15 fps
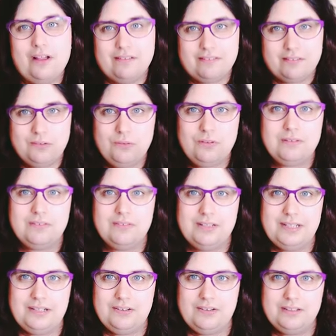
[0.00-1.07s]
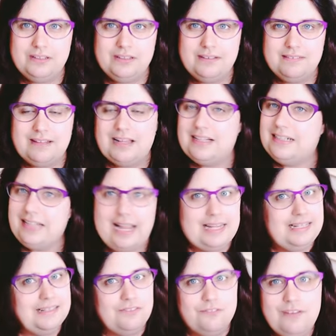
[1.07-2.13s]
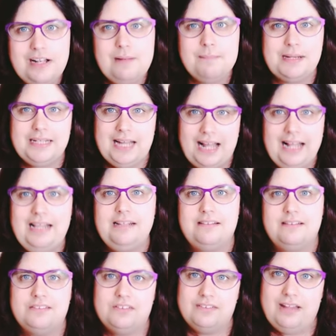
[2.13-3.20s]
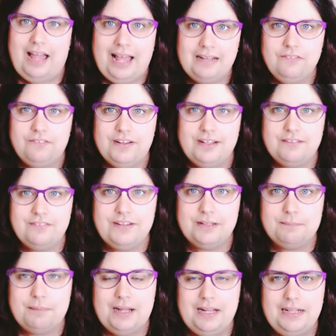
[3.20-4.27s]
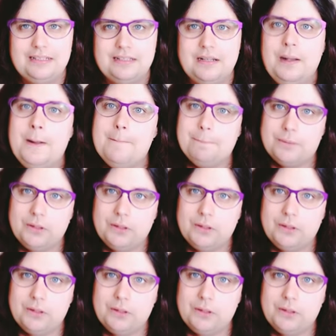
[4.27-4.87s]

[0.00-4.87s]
Gehörst du zu den Leuten, die sagen, nein, ich will mein altes Anfängerpferd behalten?